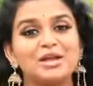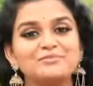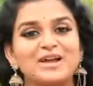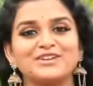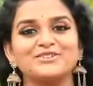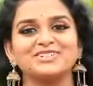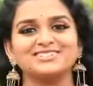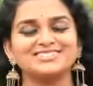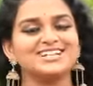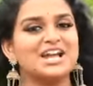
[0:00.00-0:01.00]
మైపాడు
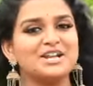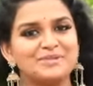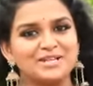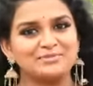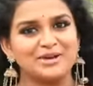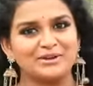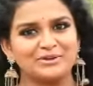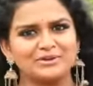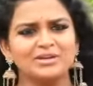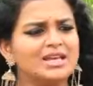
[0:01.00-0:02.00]
రోడ్
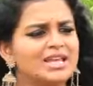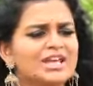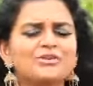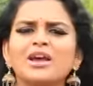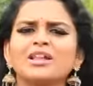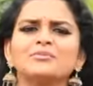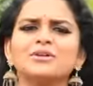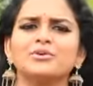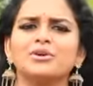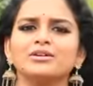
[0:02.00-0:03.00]
కనపర్తిపాడు రోడ్
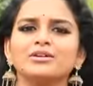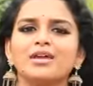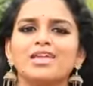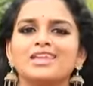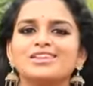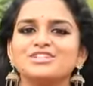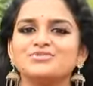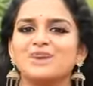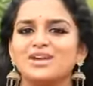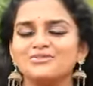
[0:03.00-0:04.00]
ఇరుకాలమ్మగుడి రోడ్డు
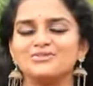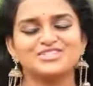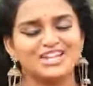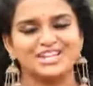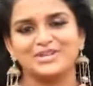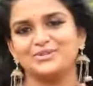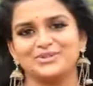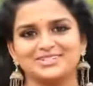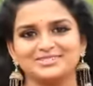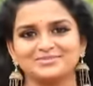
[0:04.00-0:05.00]
ఎన్హెచ్ ఫైవ్ చెన్నై రోడ్